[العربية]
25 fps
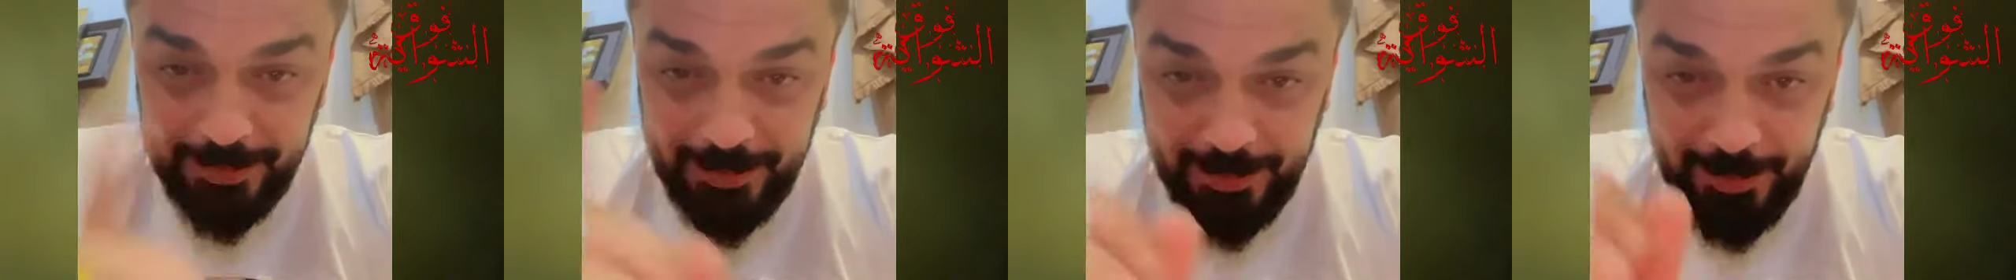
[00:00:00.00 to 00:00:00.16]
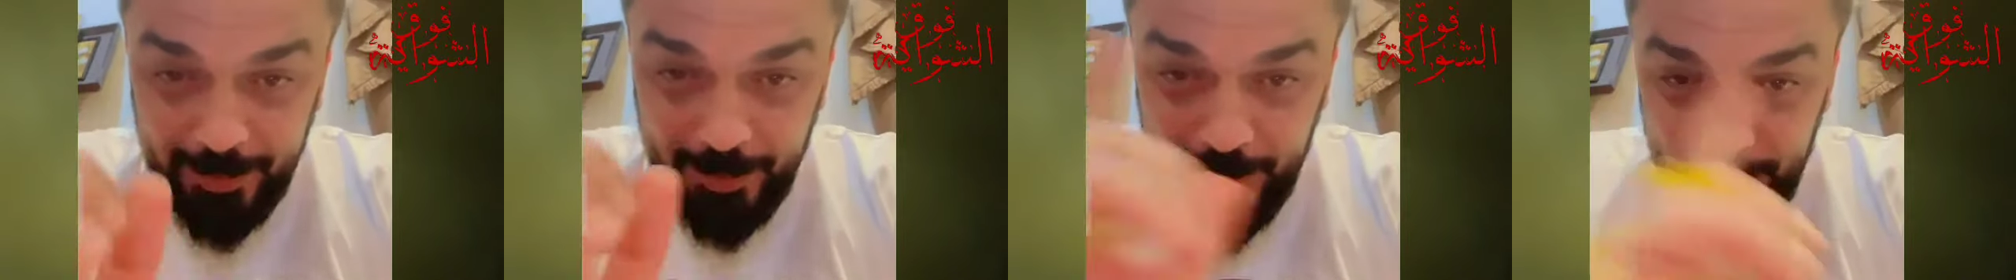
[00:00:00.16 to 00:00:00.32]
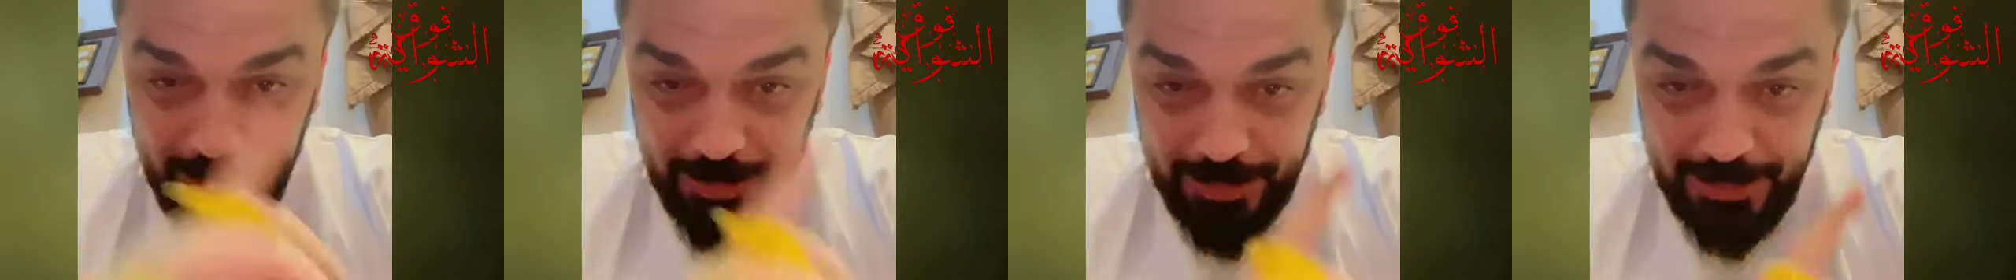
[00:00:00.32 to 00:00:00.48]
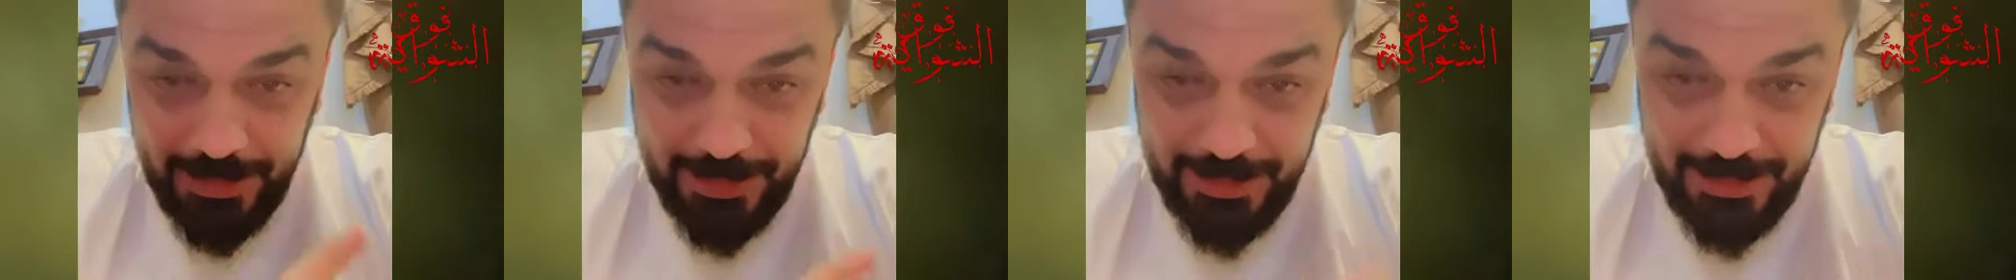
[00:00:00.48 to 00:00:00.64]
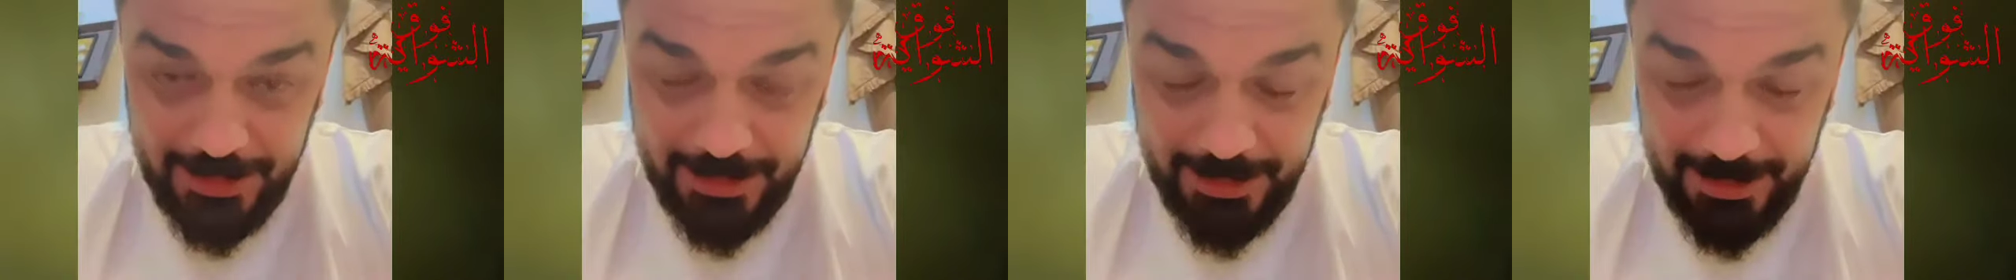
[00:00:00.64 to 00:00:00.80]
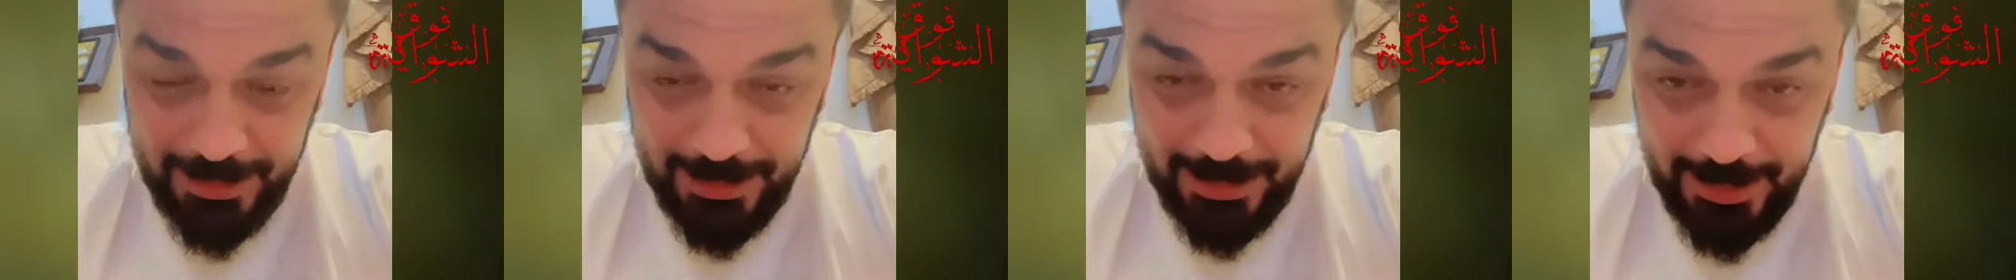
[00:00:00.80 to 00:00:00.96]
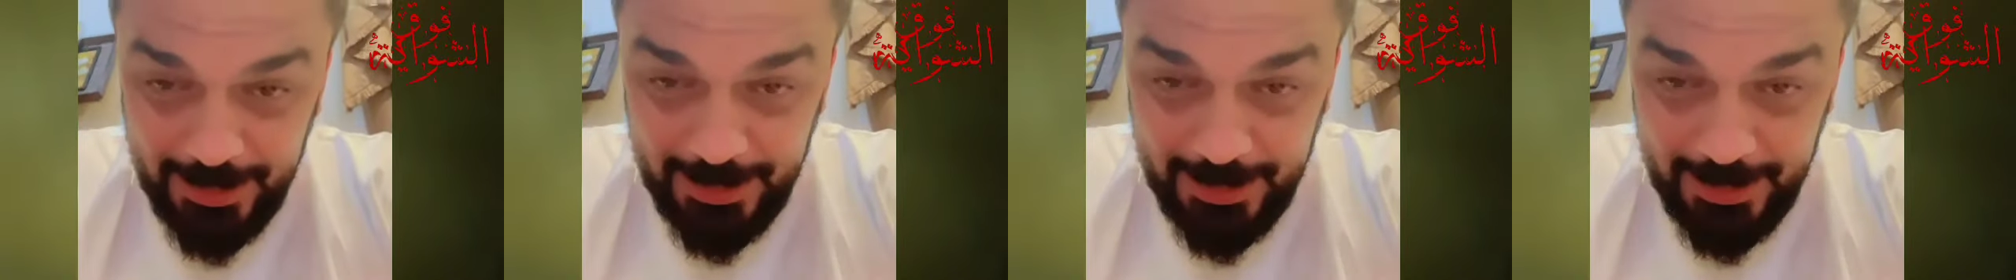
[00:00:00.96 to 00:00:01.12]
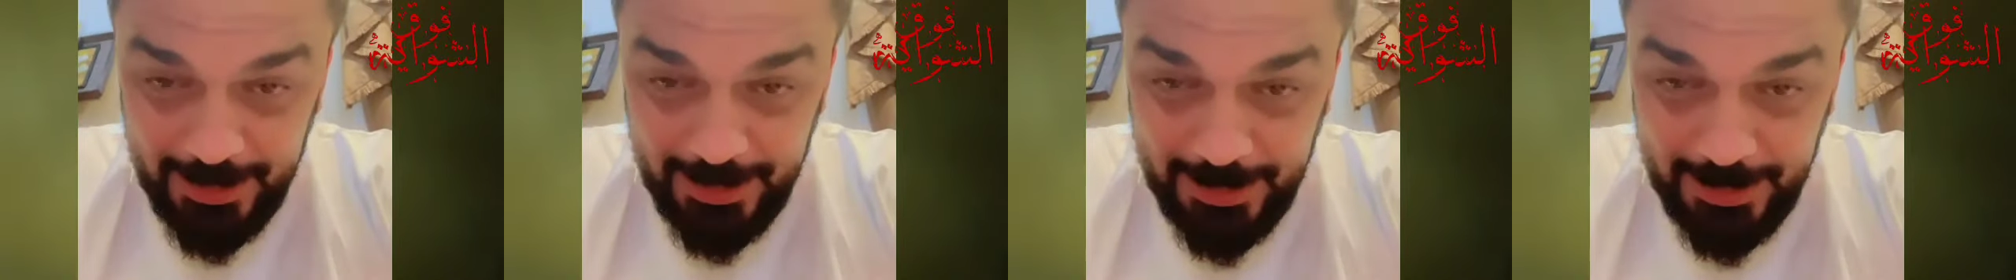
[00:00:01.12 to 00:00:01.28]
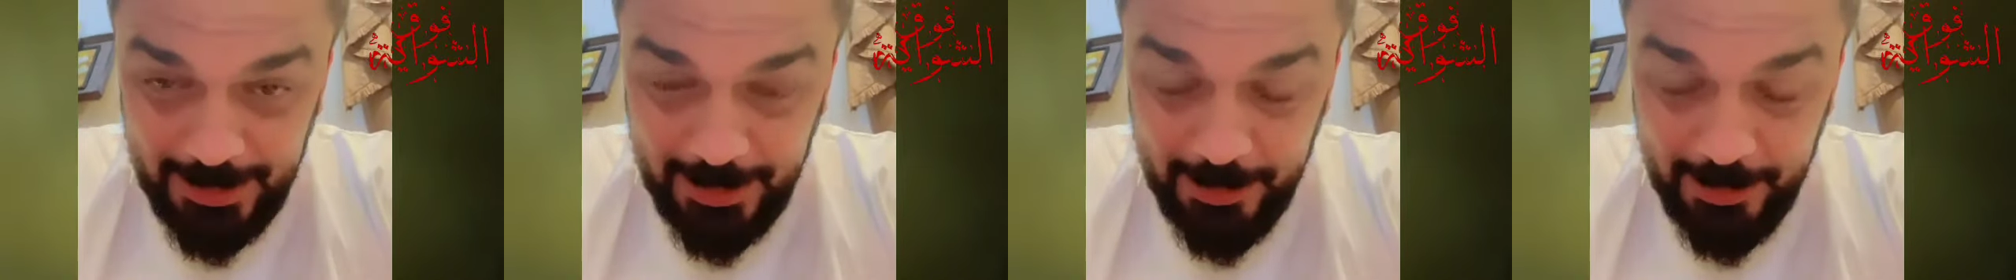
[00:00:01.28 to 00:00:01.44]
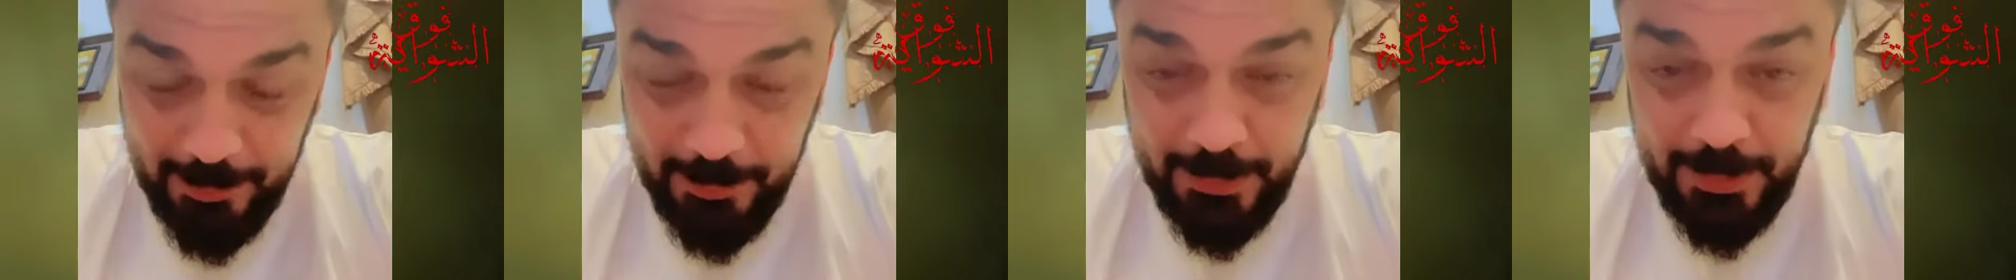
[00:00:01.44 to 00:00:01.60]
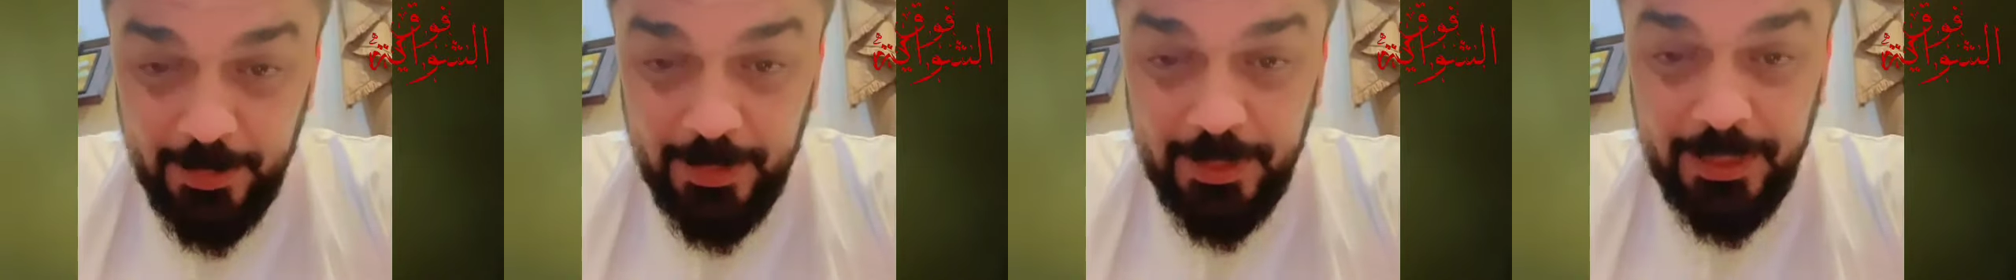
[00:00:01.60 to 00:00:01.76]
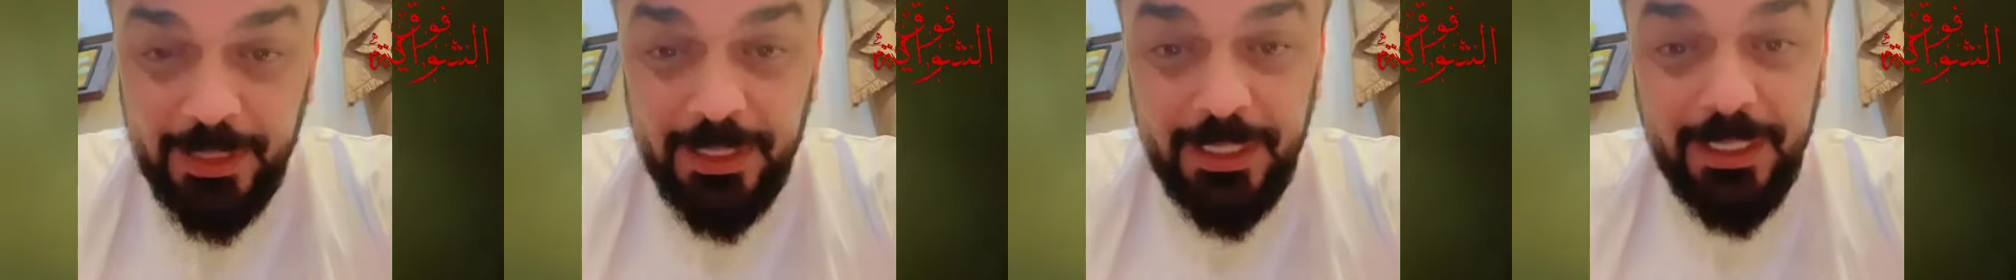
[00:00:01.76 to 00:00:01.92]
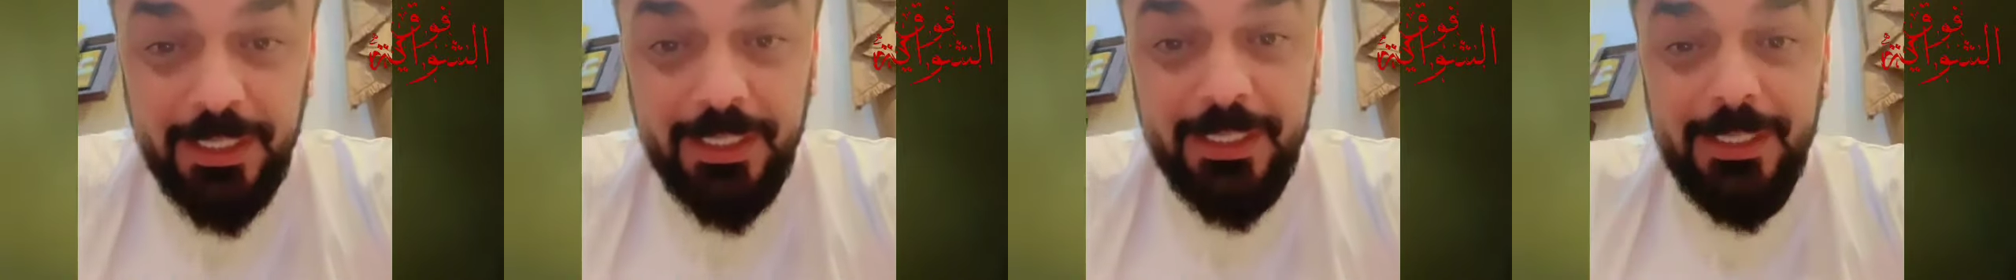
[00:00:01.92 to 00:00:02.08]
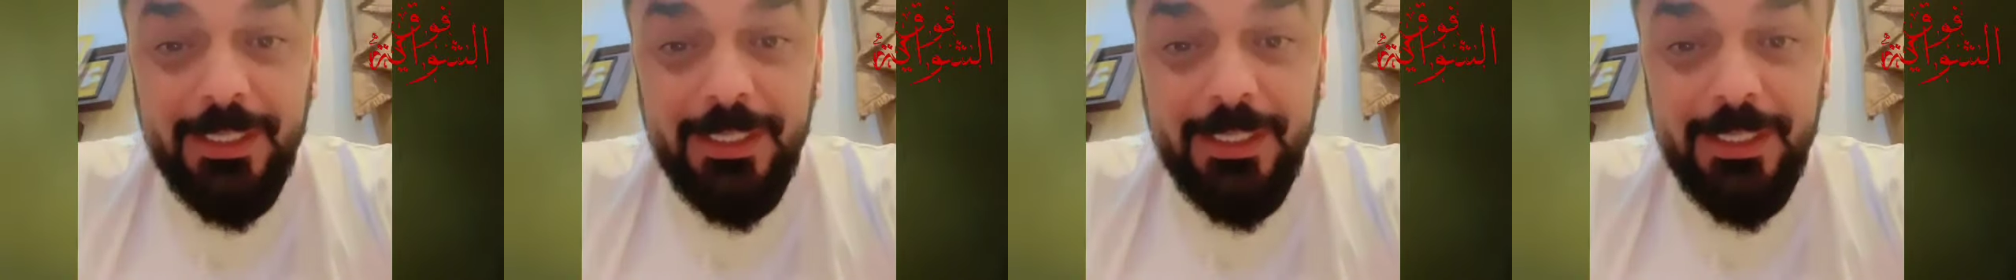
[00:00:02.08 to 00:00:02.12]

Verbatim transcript: كونوا جاهزين للسناب اللي هذا